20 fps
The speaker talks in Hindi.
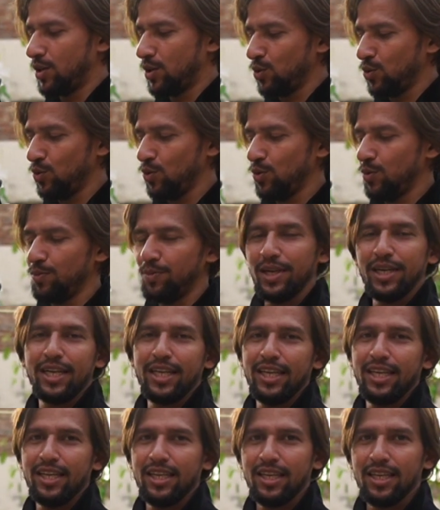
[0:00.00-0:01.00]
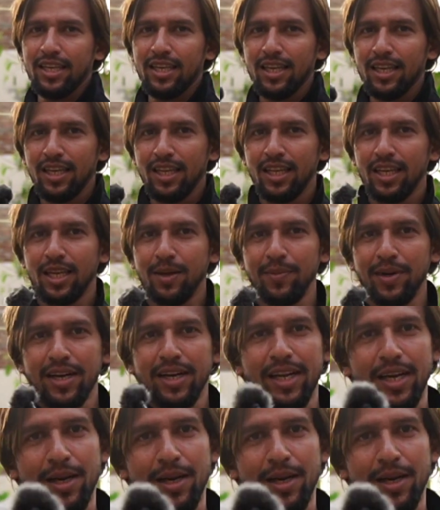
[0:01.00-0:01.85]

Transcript: टू बी टी ये मैंने